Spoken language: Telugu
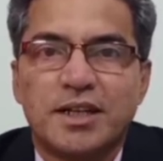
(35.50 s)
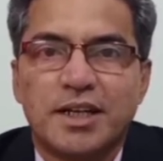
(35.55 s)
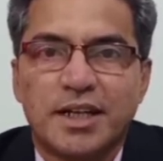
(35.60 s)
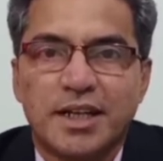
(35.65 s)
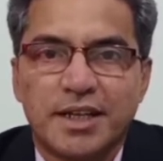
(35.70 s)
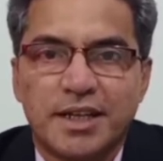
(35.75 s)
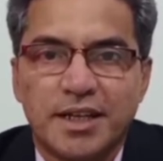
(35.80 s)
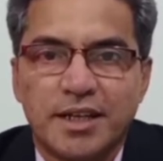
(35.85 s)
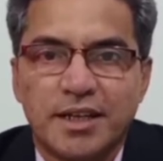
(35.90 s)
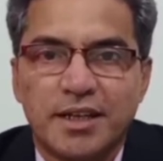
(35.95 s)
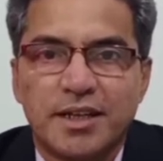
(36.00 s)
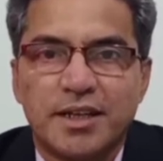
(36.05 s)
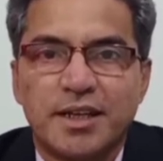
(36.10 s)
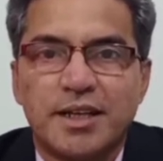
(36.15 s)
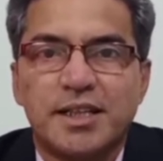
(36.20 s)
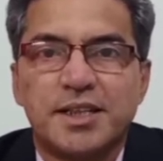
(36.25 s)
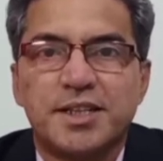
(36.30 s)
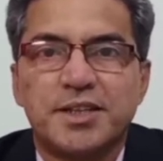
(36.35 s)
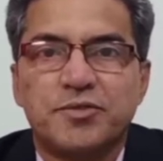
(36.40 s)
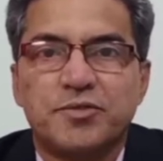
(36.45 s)
అలాగే
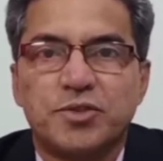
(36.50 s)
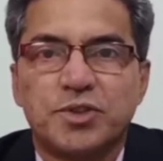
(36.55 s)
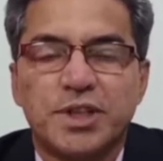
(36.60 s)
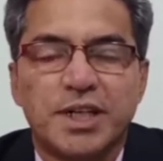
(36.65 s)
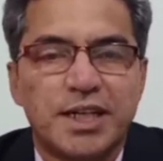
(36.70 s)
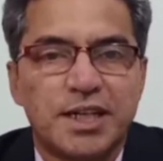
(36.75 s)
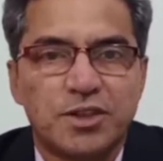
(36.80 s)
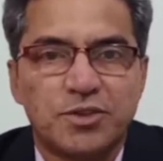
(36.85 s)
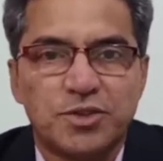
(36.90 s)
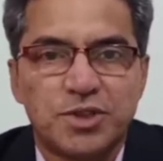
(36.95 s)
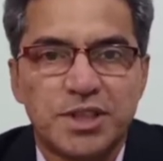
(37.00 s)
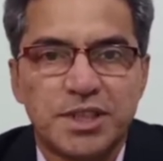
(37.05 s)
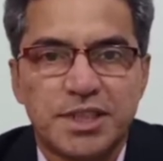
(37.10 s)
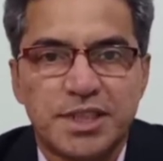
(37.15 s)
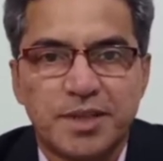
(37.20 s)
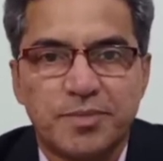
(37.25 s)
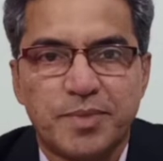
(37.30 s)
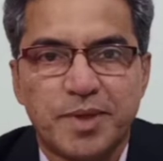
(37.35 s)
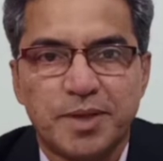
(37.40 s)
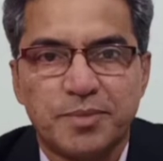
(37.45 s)
హెల్తీ ఫుడ్ వాటి గురించి
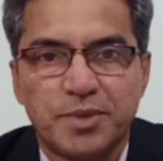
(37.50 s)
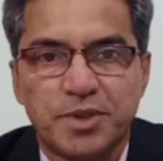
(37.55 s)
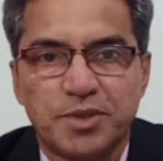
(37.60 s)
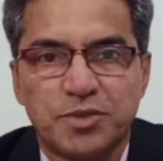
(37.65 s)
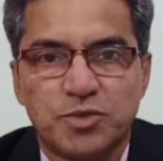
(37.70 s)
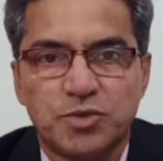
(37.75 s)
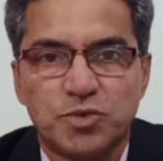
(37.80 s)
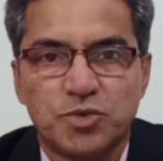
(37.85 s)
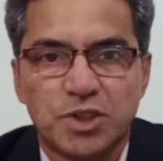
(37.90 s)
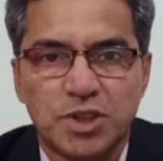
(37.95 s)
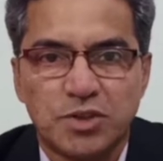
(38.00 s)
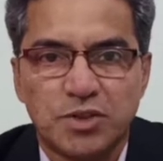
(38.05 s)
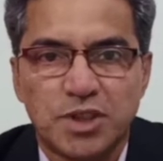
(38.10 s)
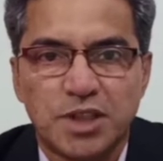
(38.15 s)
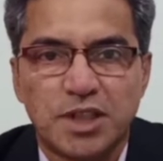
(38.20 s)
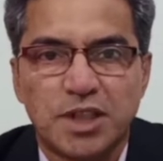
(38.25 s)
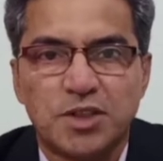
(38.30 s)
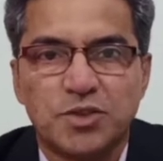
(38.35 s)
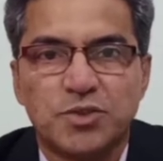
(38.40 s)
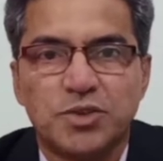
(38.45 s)
చెప్పాను మీకు చూసే
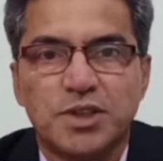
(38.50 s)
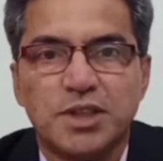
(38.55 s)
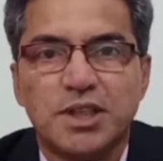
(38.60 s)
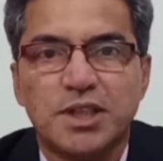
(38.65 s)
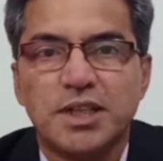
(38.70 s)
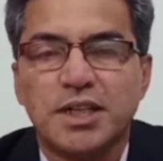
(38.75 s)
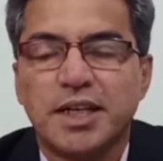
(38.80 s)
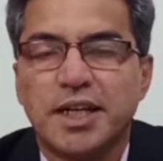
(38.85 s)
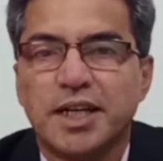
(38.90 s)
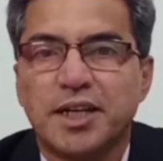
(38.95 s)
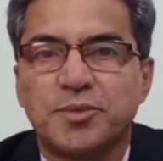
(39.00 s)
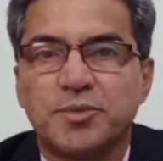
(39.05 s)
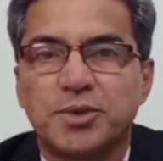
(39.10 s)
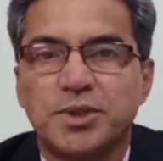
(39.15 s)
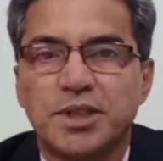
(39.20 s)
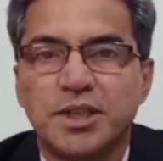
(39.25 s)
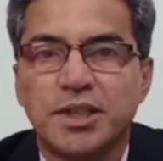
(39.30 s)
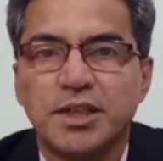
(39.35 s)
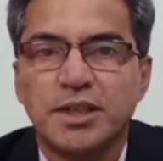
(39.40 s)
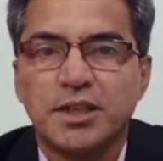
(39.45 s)
ఉంటారనుకుంటా
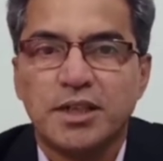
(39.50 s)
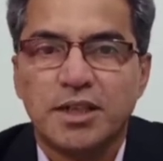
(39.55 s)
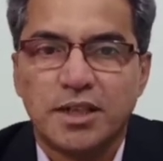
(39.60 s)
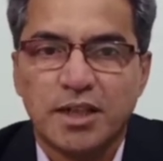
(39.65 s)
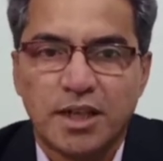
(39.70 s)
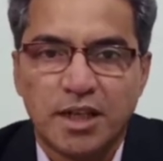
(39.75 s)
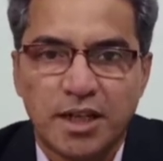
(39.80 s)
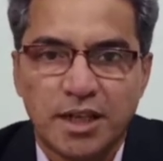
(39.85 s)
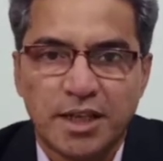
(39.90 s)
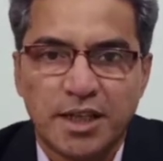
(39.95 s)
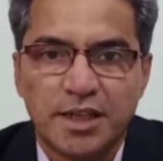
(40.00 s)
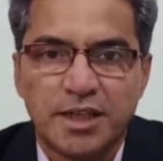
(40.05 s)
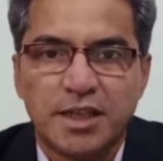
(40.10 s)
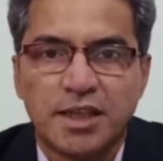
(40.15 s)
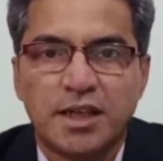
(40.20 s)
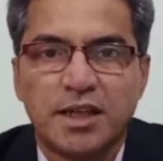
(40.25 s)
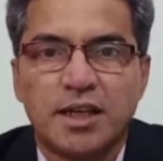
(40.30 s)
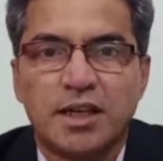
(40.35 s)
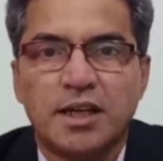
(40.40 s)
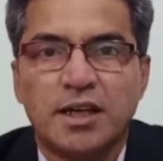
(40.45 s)
లేకపోతే కింద
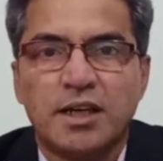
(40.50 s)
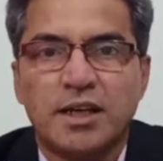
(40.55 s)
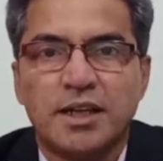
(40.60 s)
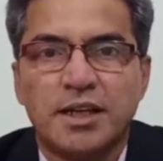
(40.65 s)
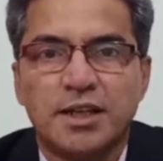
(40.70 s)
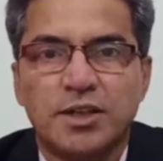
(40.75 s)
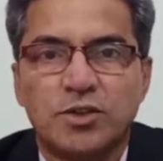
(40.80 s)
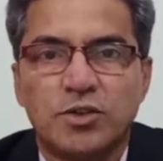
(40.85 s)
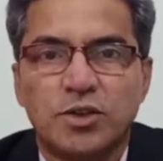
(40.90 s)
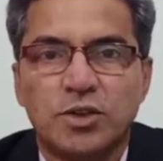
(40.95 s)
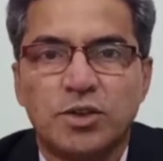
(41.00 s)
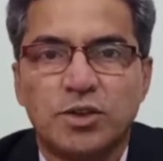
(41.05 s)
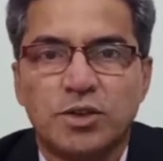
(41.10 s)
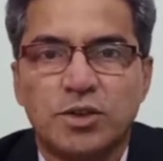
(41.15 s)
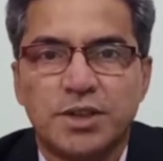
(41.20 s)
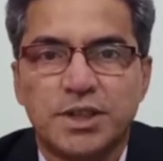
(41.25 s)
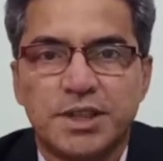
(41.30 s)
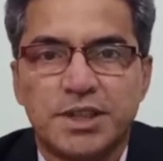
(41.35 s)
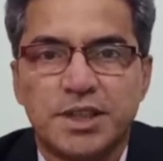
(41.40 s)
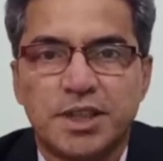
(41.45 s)
లింక్లో
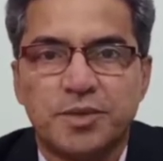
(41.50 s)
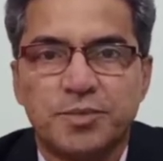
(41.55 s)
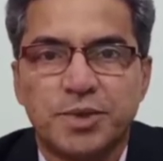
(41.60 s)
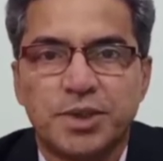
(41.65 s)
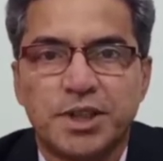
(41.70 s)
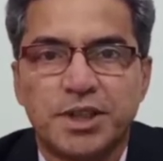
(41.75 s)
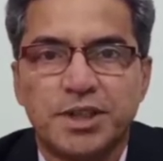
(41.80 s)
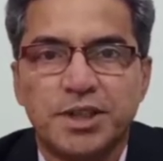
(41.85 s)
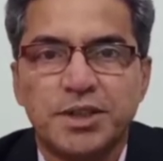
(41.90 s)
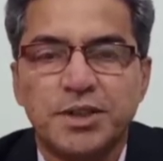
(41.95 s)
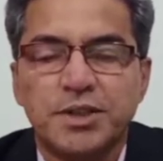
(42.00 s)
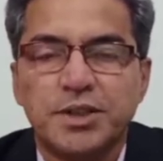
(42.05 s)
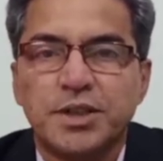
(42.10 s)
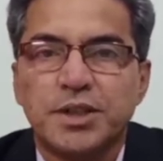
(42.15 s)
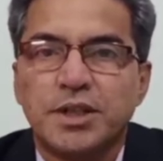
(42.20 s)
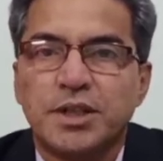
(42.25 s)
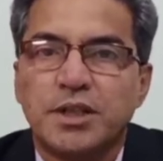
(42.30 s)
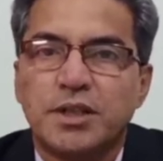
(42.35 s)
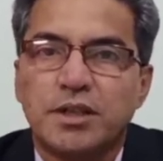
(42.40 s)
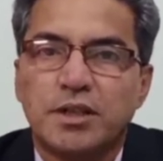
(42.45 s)
ఇచ్చాను మీకు అది
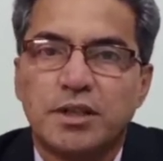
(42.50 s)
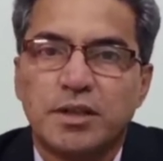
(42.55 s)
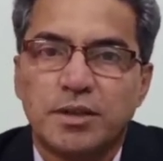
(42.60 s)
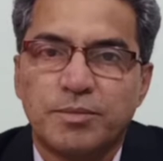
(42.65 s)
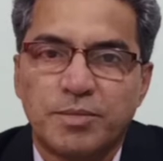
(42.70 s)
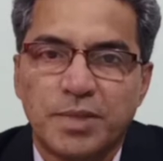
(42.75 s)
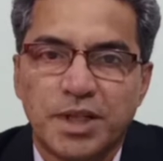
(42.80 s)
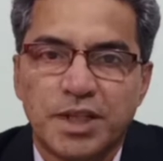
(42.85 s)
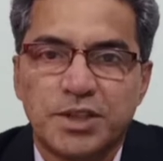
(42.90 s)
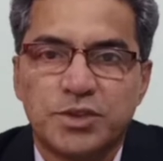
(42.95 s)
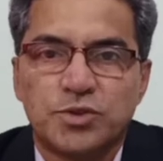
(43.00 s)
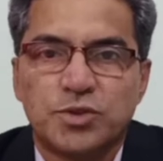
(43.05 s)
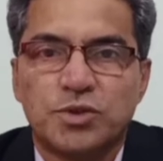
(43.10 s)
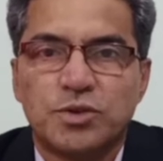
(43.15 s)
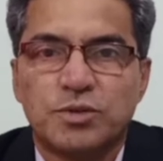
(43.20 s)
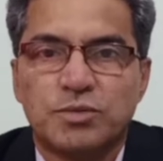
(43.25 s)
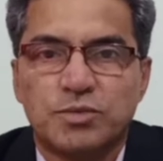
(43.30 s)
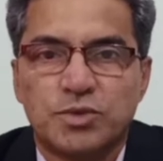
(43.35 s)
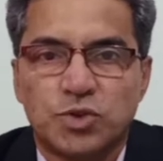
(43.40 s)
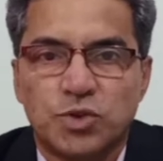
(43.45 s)
మళ్ళీ చూ
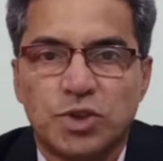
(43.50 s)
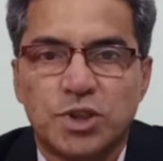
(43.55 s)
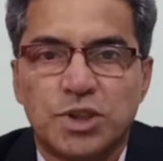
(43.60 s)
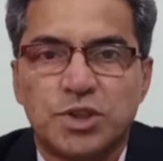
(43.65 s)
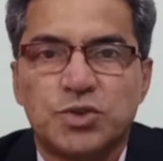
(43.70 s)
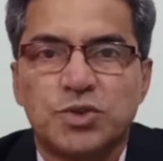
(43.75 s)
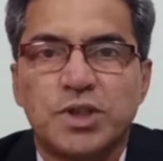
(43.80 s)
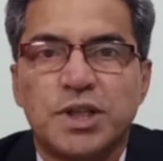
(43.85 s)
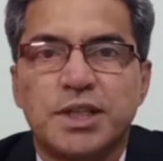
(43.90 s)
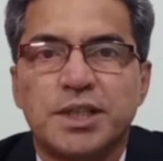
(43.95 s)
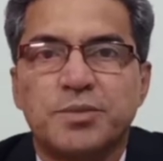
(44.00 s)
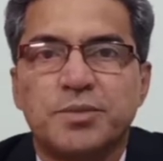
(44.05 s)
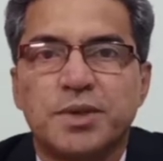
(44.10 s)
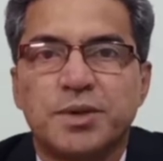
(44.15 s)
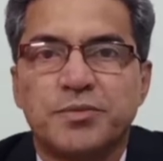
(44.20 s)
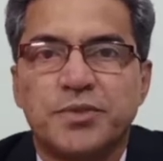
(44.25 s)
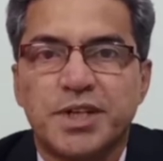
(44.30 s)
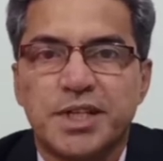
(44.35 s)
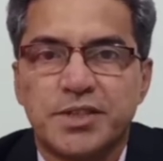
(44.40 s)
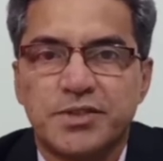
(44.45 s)
చూడొచ్చు లేకపోతే మీ
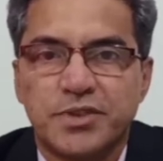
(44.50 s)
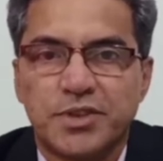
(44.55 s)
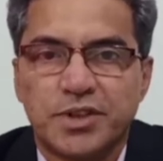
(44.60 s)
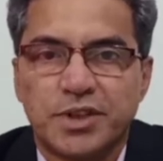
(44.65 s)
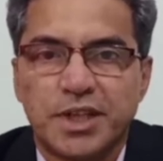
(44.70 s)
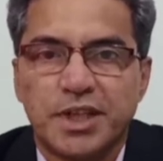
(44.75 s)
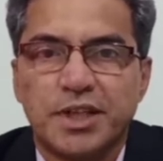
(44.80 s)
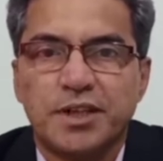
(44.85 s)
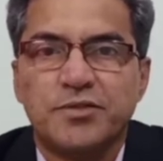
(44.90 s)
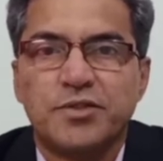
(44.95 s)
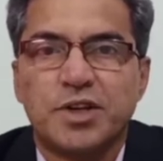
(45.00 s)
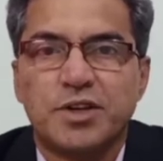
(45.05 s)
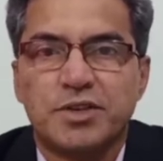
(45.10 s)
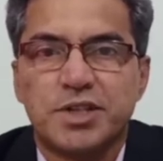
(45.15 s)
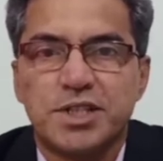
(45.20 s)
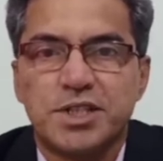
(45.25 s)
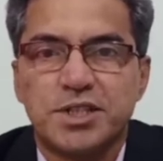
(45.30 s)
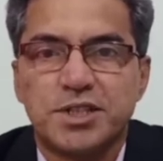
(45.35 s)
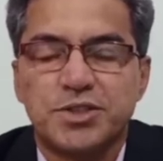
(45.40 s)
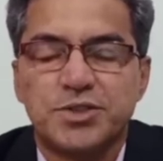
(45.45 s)
ఫ్రెండ్స్ ఎవరికైనా
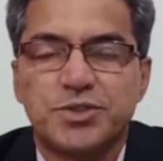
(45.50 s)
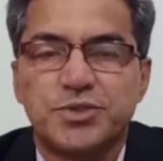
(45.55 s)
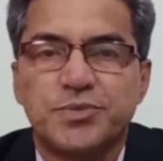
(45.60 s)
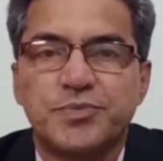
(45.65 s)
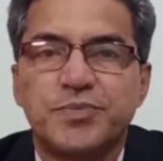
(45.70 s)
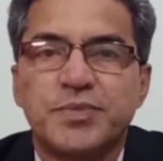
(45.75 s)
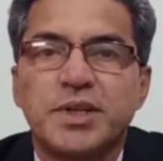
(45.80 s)
ఫార్వర్డ్ చేయొచ్చు